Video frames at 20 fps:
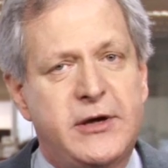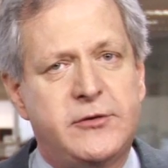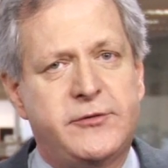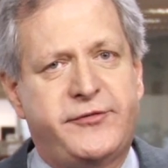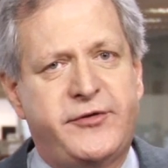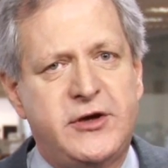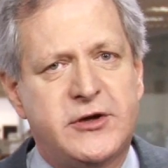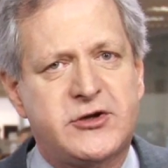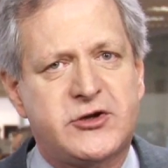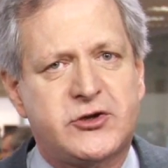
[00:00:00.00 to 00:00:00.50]
Pelo
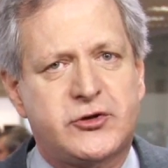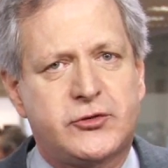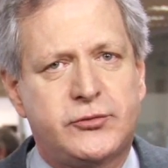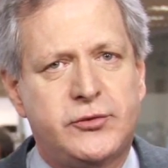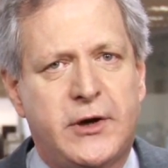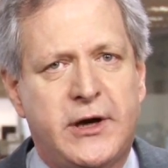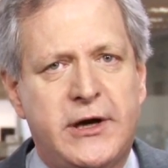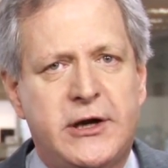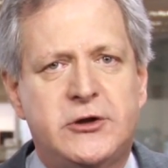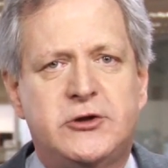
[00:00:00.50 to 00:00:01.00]

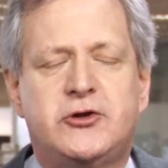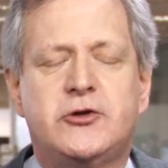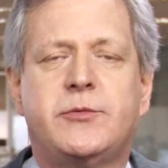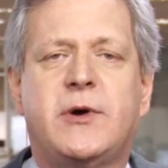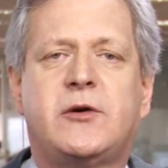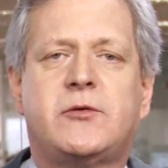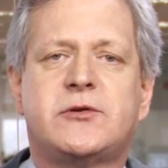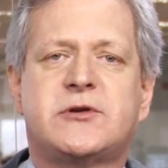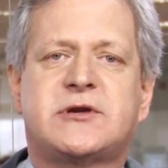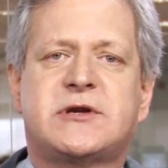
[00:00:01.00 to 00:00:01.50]
visto,
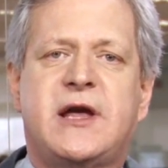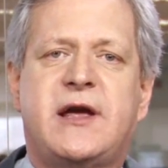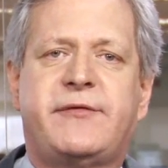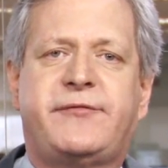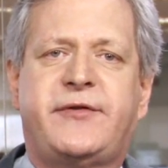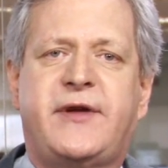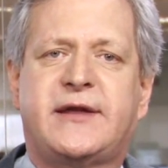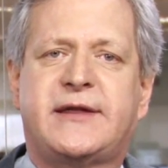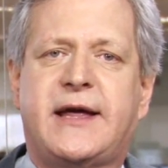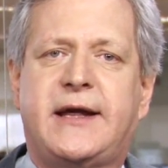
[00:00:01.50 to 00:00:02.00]
Dilma
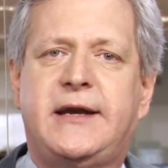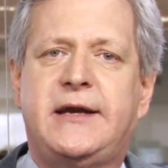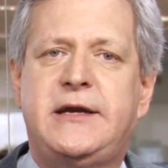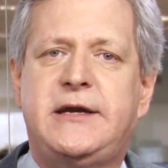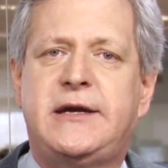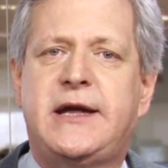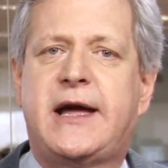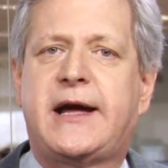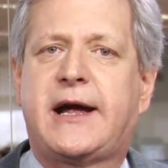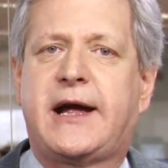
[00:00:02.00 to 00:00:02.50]
Rousseff é da
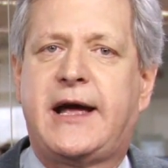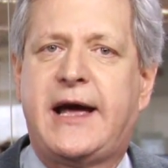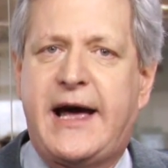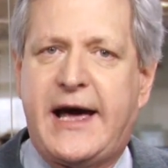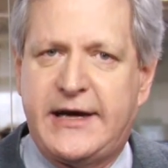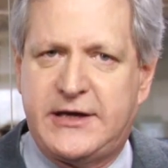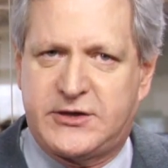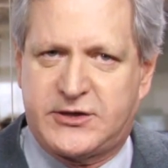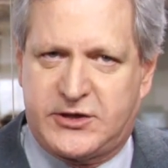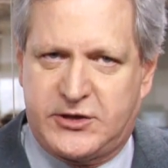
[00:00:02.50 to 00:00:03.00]
linha
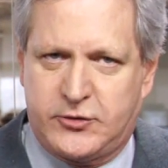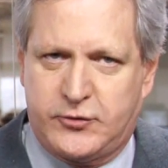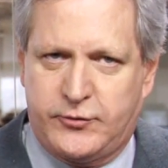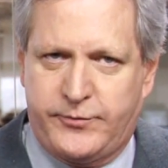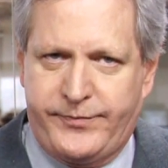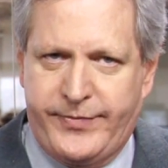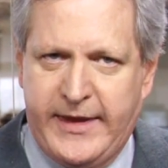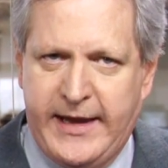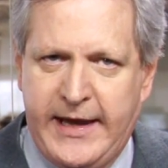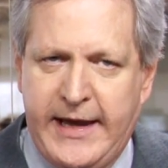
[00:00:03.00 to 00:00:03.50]
Geisel.
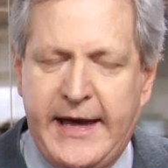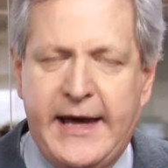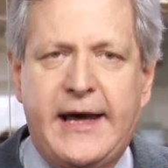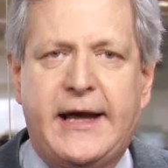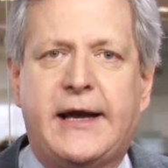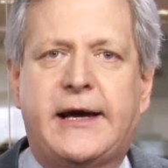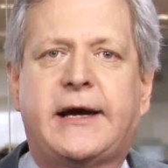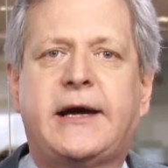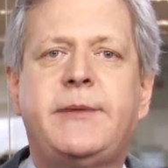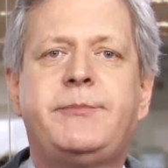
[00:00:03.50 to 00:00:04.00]

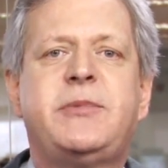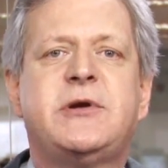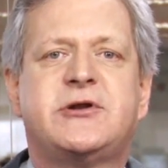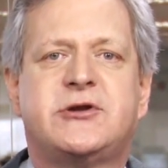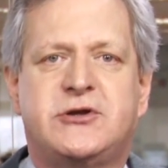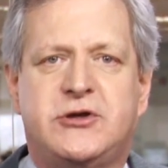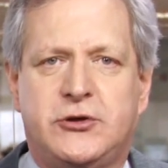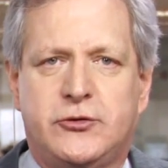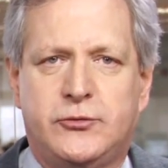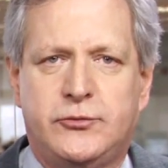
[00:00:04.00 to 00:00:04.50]
Ela
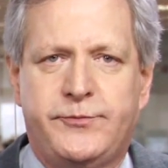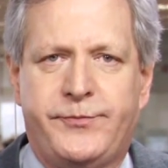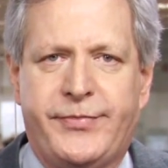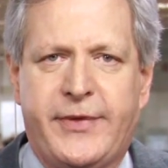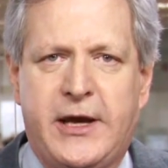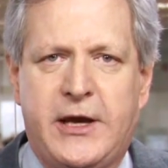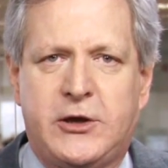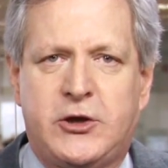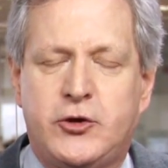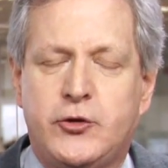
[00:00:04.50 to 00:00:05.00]
repetiu
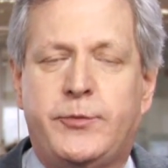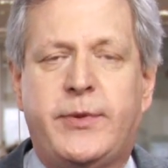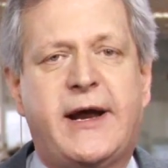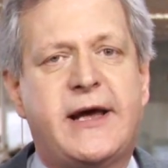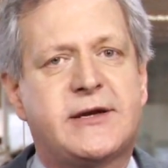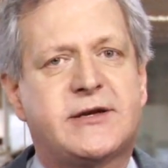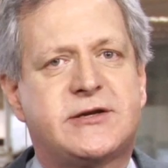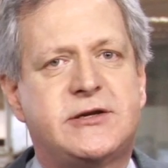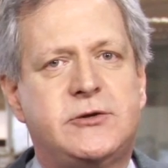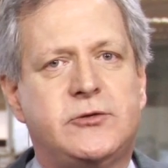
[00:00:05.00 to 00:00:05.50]
que o
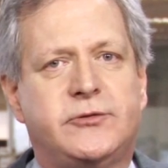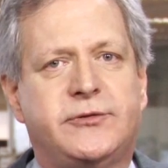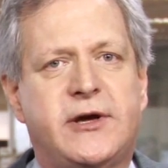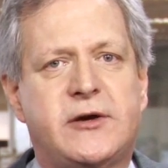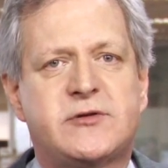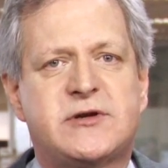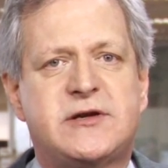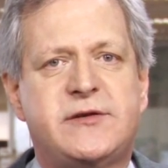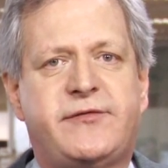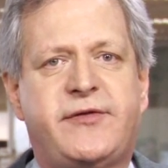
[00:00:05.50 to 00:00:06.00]
Brasil
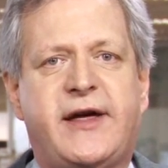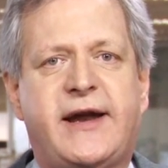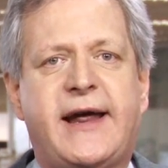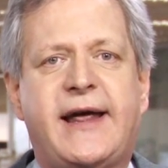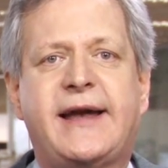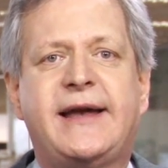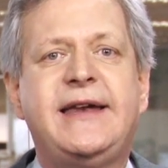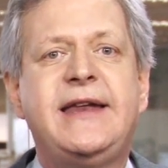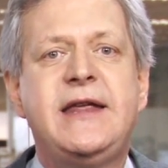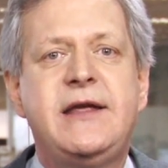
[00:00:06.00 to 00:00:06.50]
não se
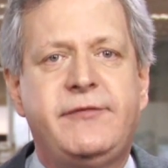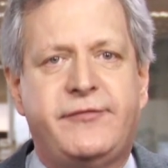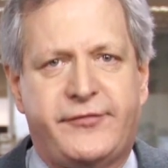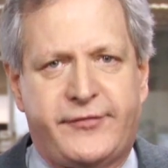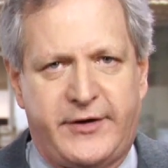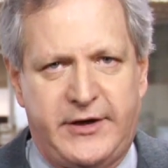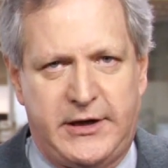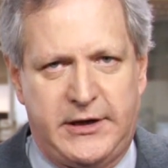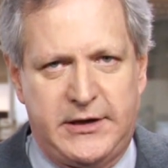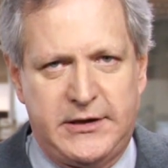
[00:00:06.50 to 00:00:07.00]
verá
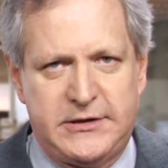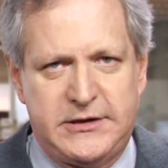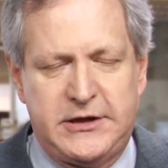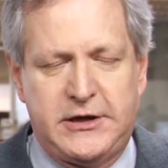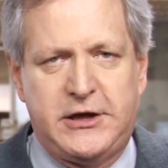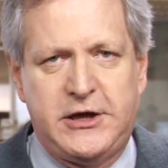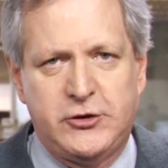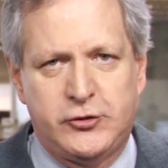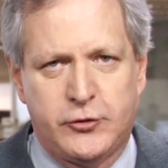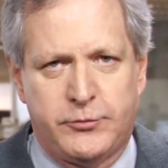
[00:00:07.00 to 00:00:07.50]
livre de
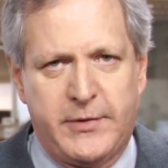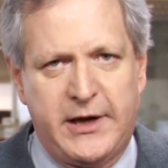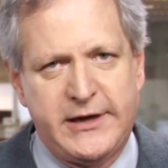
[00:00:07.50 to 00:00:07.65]
Guido